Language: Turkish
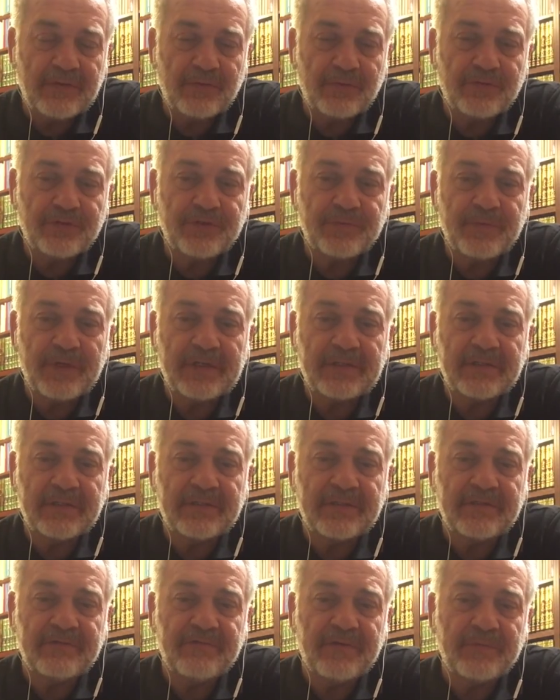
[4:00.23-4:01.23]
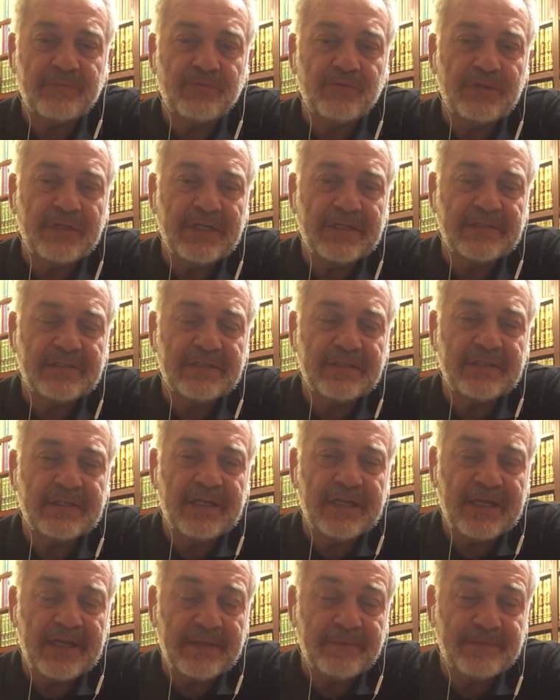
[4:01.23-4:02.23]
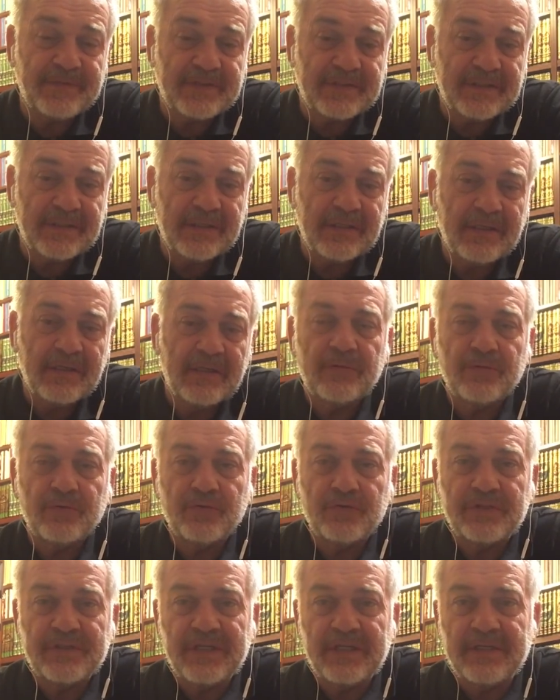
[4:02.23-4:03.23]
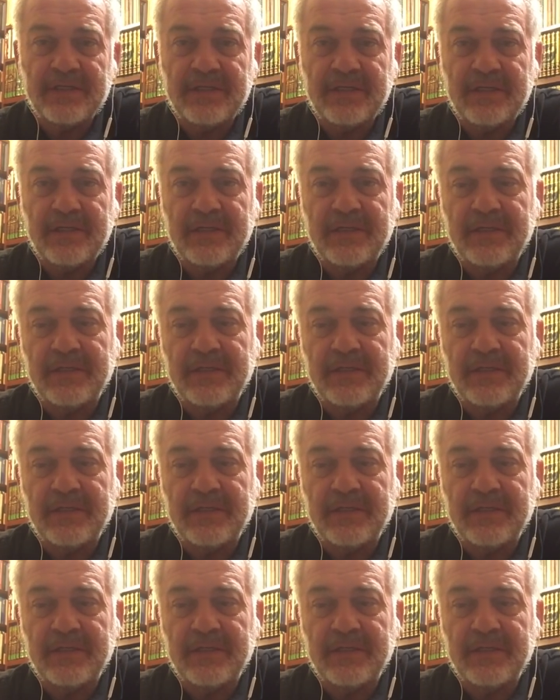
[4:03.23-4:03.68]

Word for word: oluşmaktadır ve bu neslin hepsi Rusya'nın e,